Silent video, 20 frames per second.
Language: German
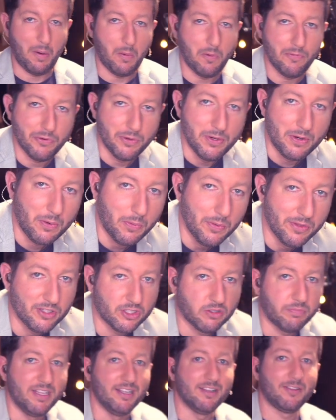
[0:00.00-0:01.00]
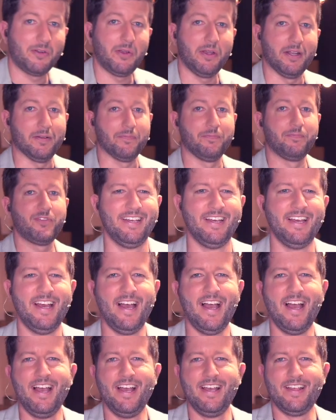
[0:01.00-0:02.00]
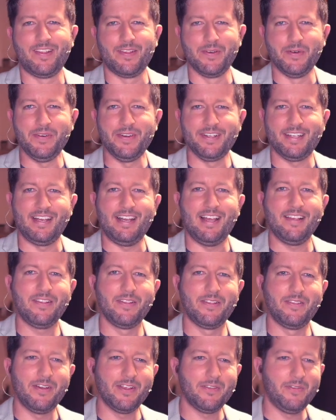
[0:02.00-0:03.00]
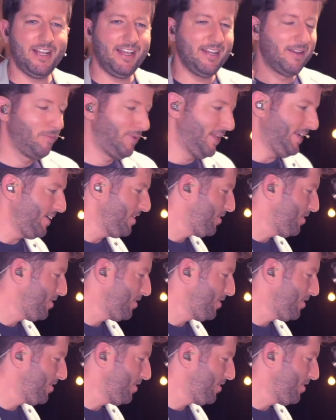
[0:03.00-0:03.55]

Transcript: rauf und runter spielen zu können. So, dann lass uns zuerst mal einen Blick